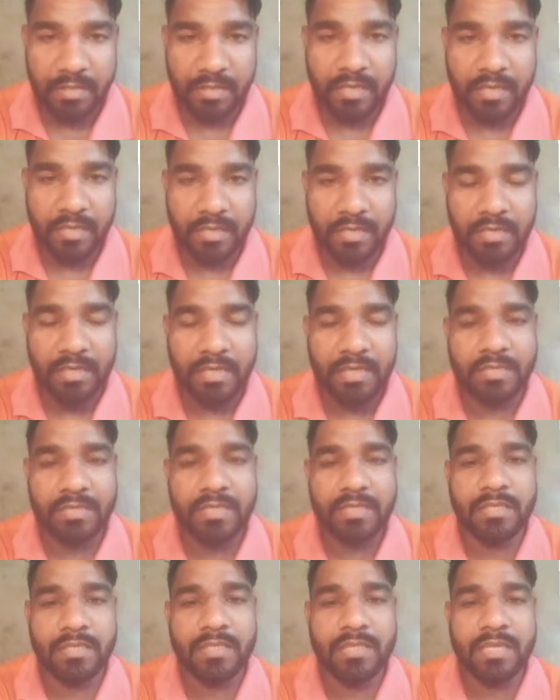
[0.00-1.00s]

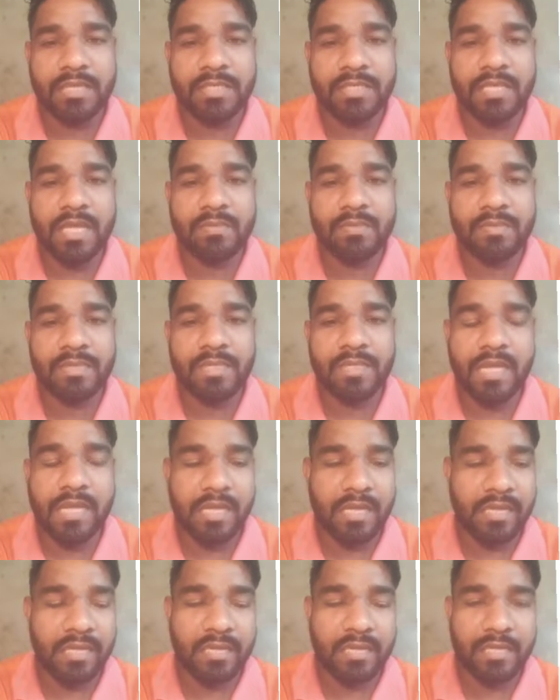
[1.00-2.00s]
रिलेशन के हिसाब से गया
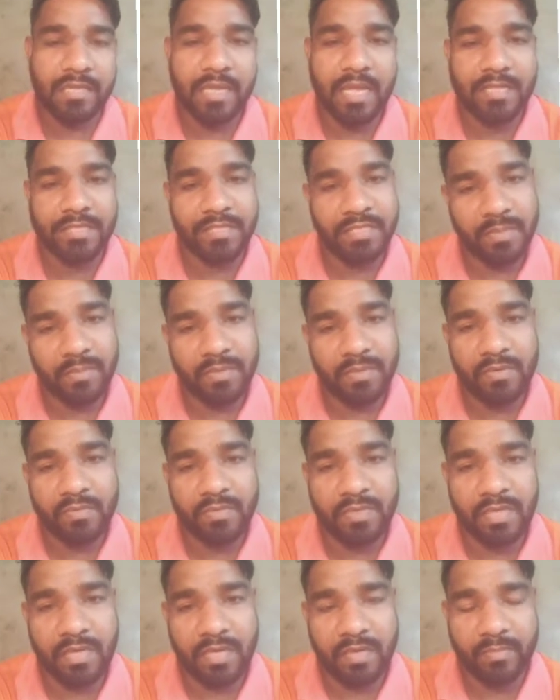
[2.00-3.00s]
है या जबरन
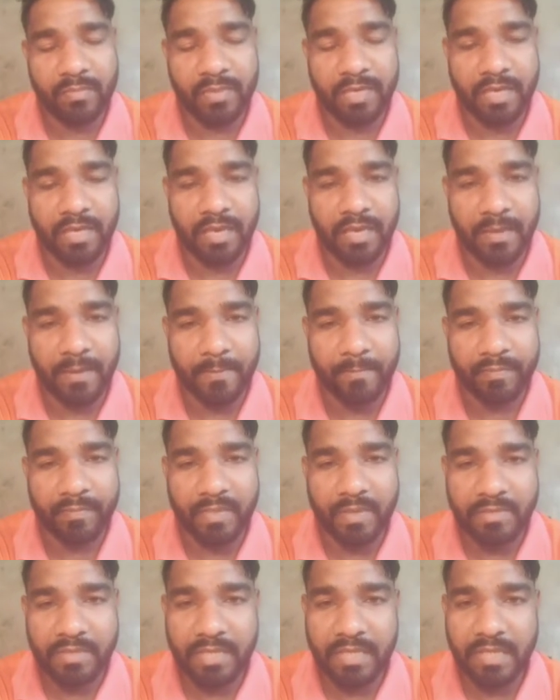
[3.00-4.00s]
उनके घर में गया है
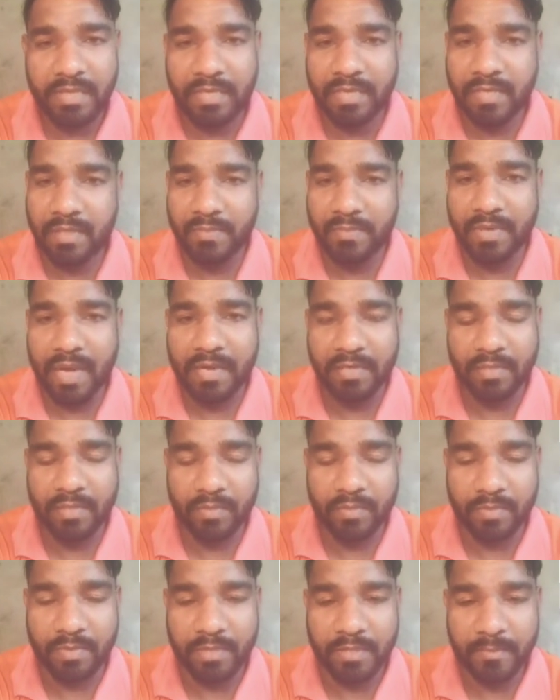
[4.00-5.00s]
अभी यह क्लिफाई नहीं
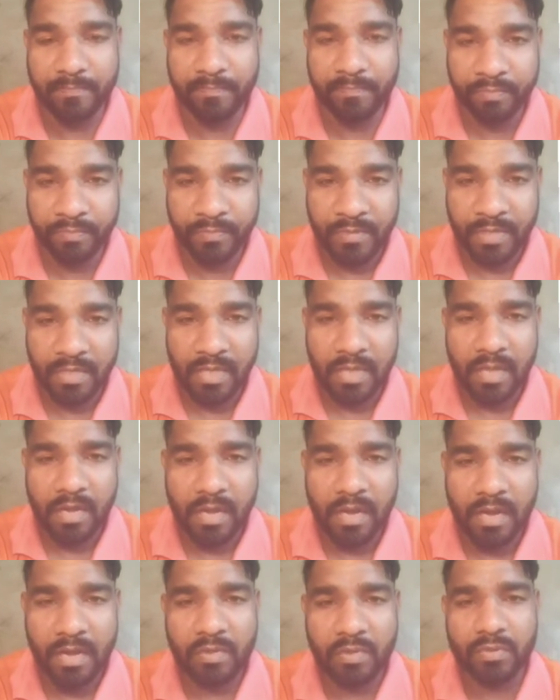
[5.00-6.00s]
हो पाया
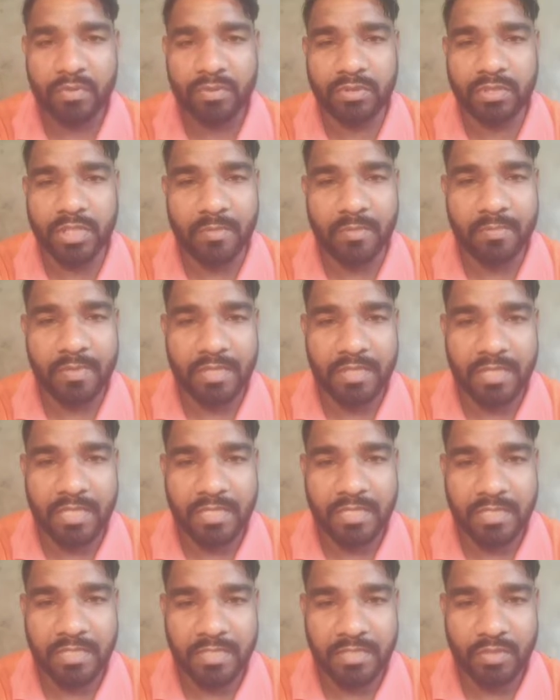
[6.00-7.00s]
है और उत्तर
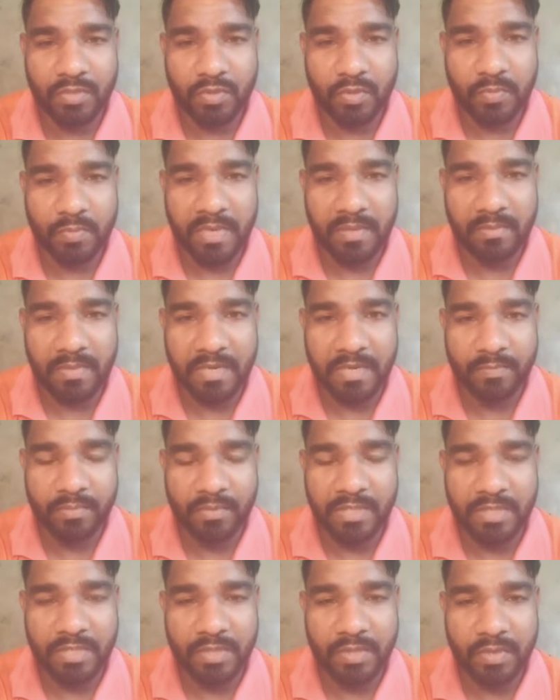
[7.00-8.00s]
प्रदेश की सुपरमैन
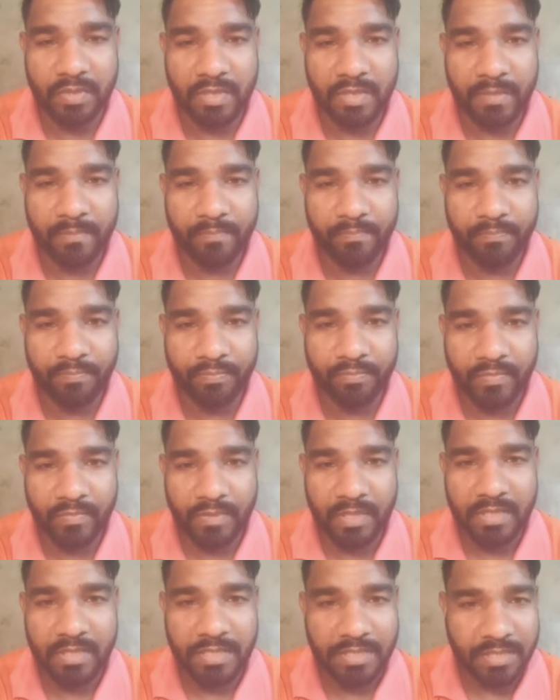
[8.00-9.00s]
पुलिस जो है
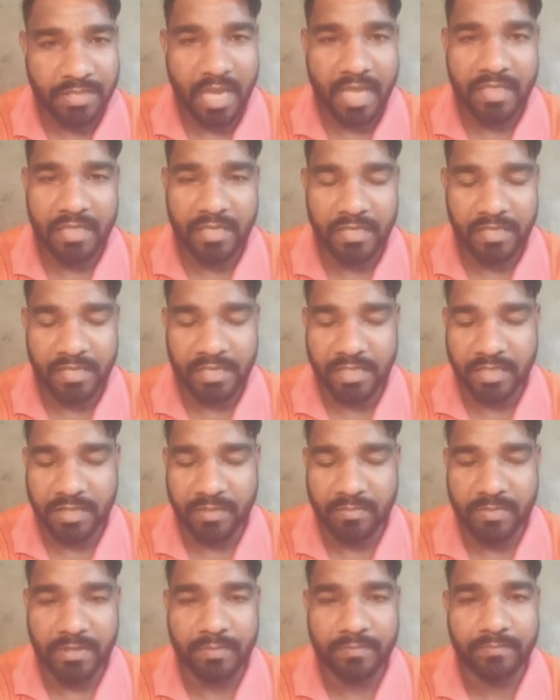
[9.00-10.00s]
सादे ड्रेस में